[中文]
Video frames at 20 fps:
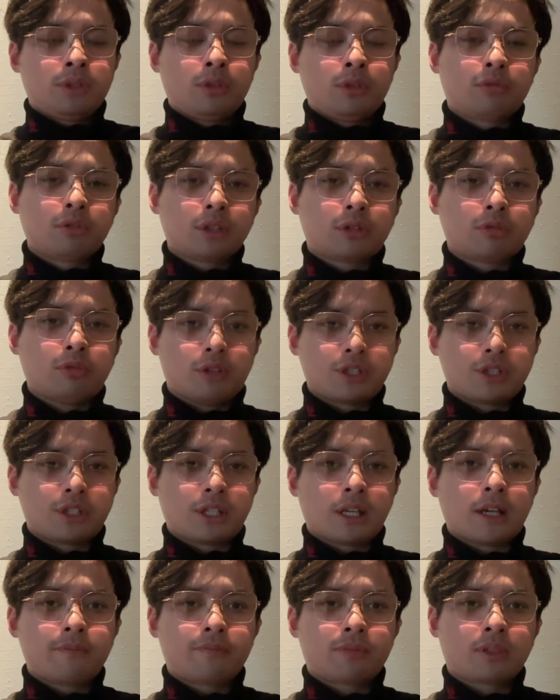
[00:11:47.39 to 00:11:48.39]
有所妥
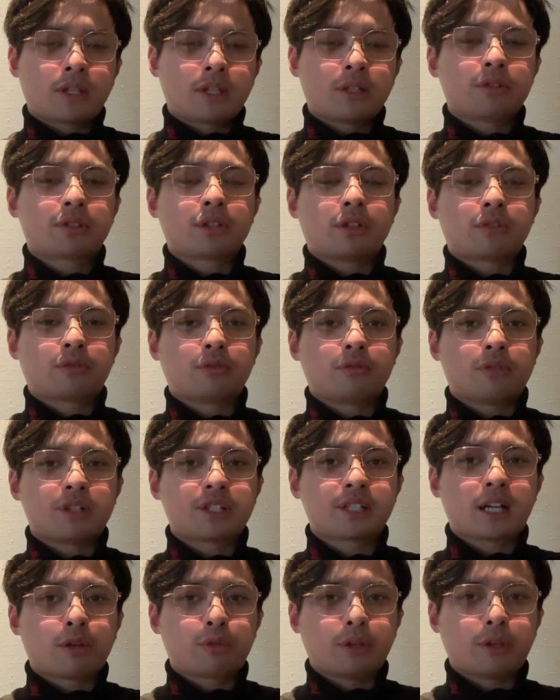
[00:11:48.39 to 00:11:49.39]
协，那就是向中国
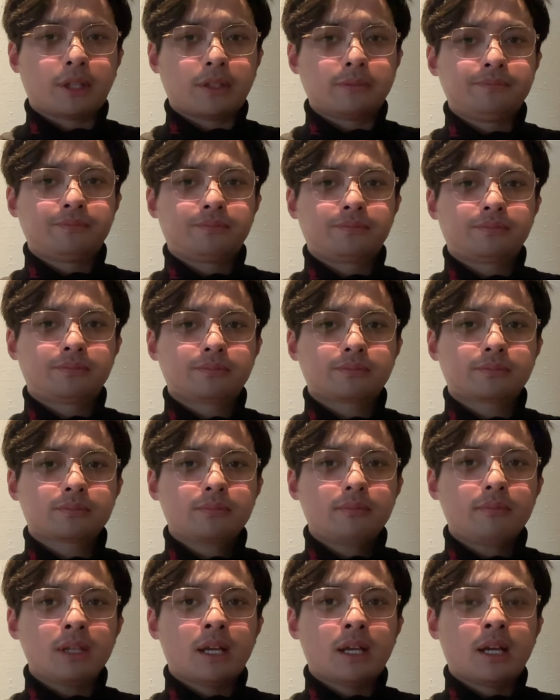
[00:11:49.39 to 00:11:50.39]
下跪，
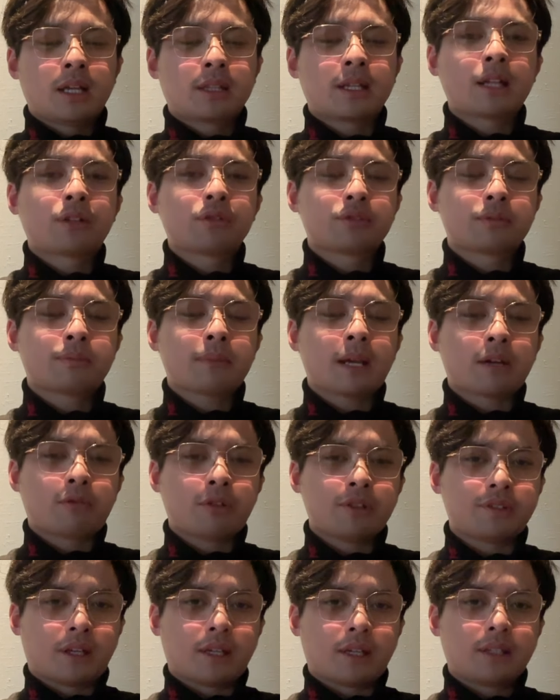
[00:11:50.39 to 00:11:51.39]
啊，那就是卖
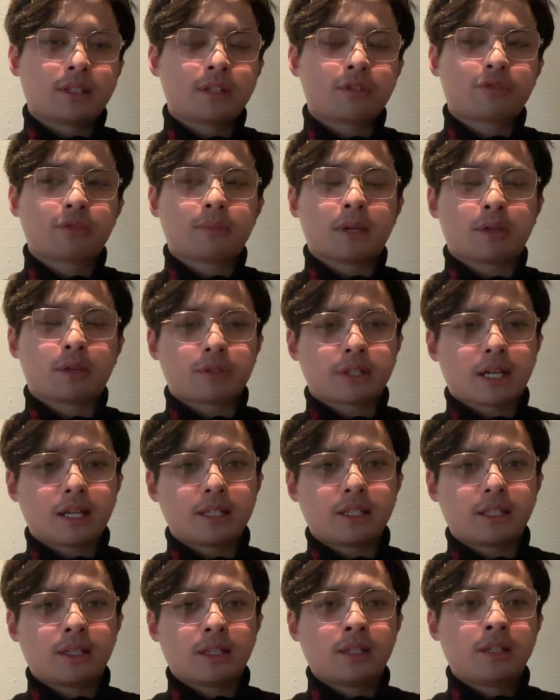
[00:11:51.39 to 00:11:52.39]
国贼，那就出卖国家
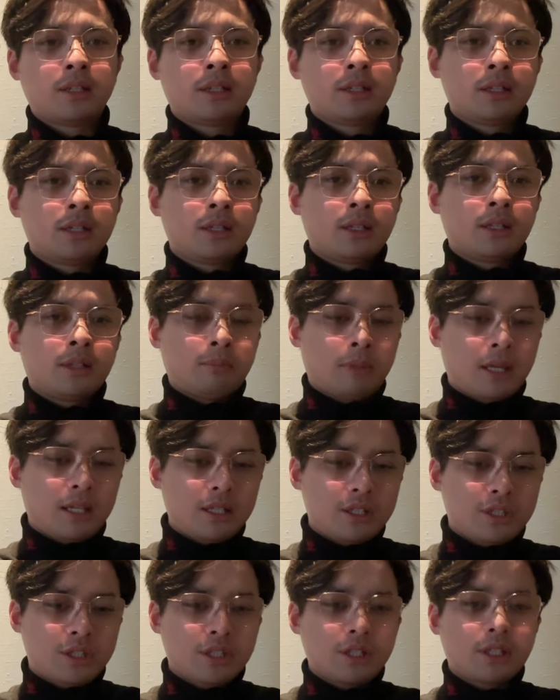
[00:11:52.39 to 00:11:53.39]
利益。
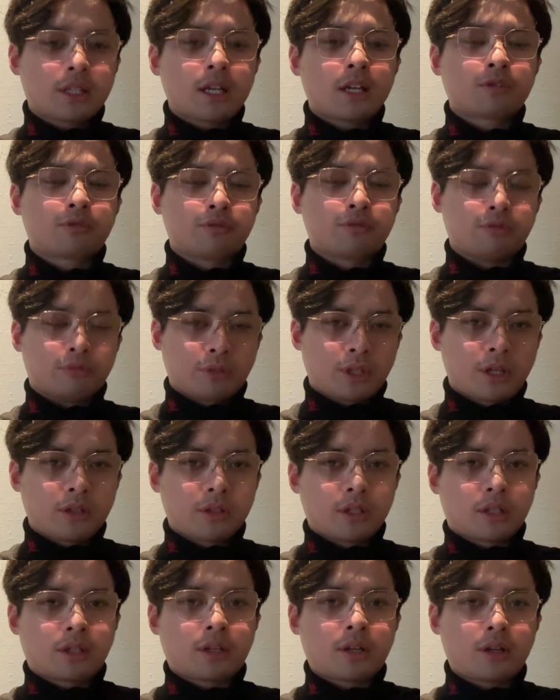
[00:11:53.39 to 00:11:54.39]
梅西他主要
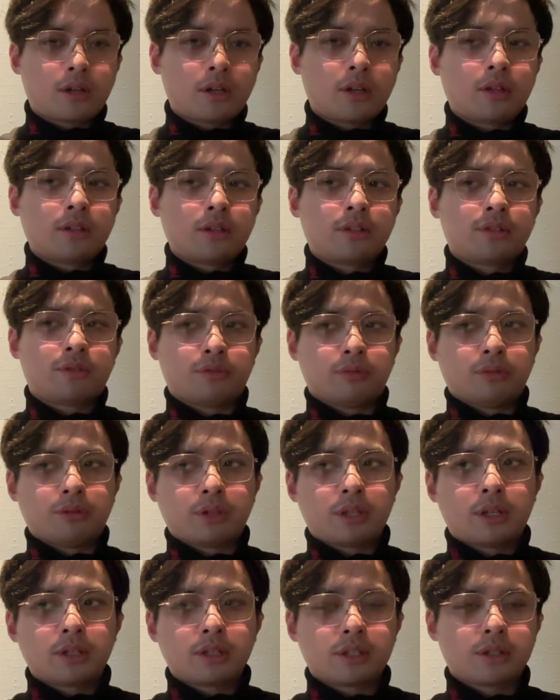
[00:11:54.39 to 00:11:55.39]
的根儿、主
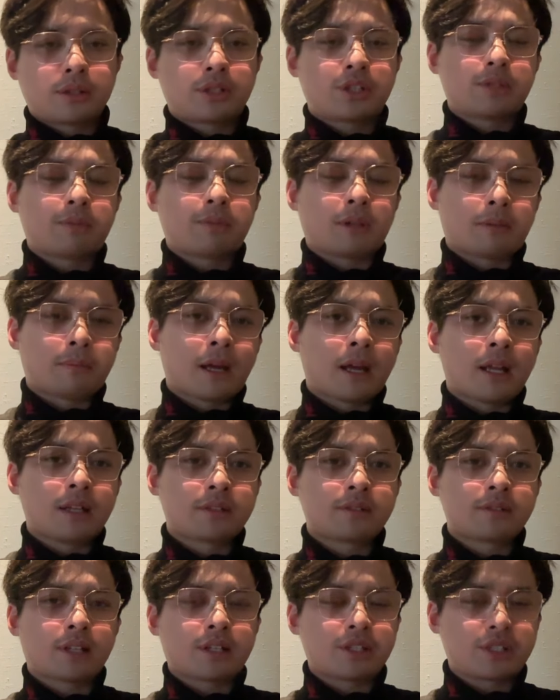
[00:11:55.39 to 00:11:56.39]
要的基本盘
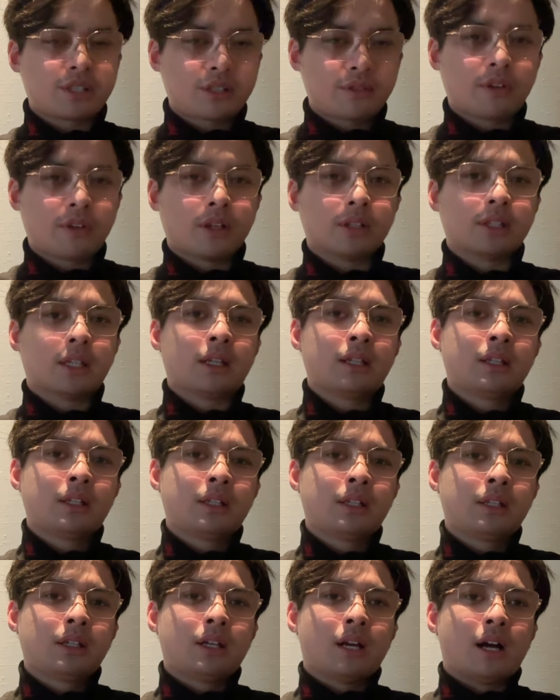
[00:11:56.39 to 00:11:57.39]
是在西方的
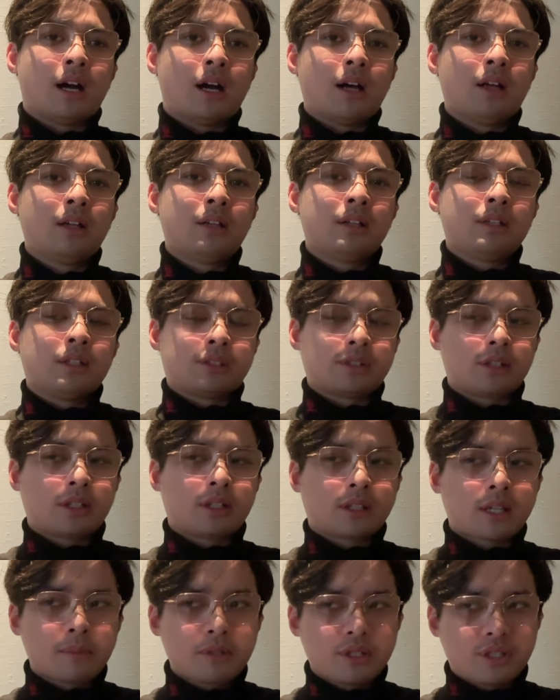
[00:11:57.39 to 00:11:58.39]
啊，只要
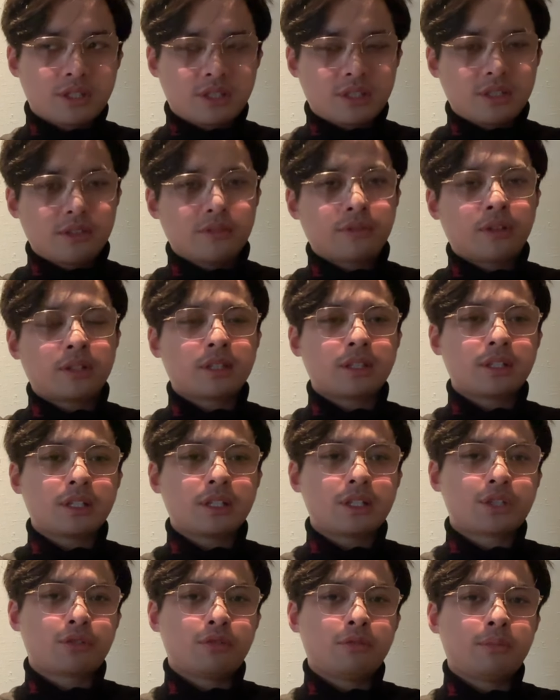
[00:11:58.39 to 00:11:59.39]
他们西方的那
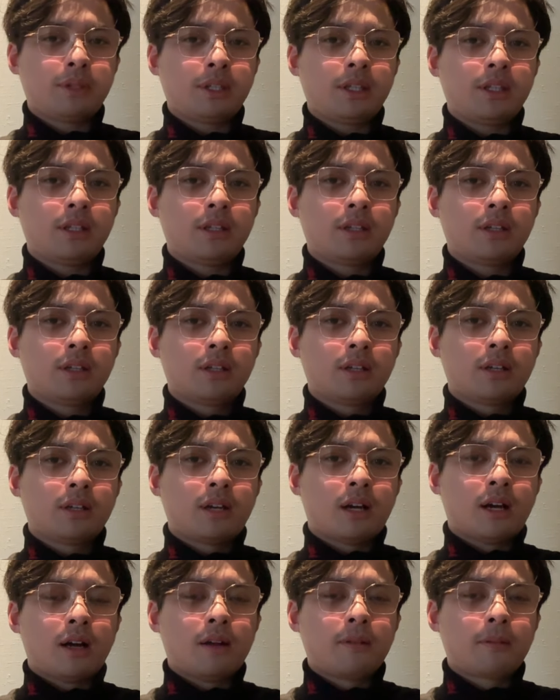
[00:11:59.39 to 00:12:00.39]
些球迷
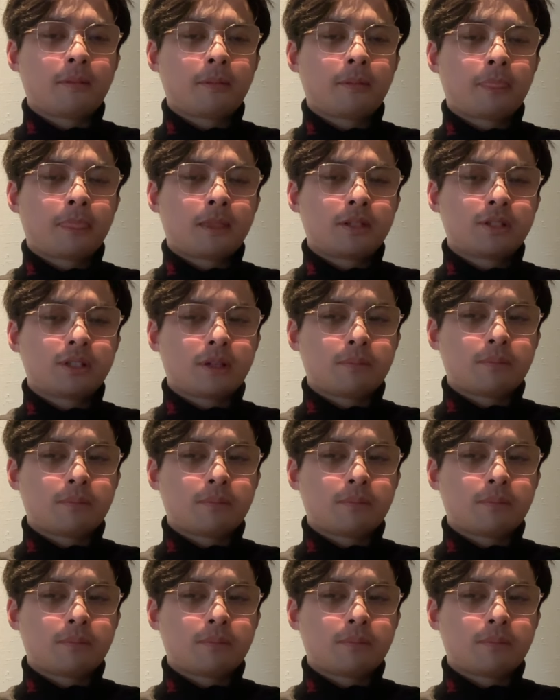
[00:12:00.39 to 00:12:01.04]
啊。这个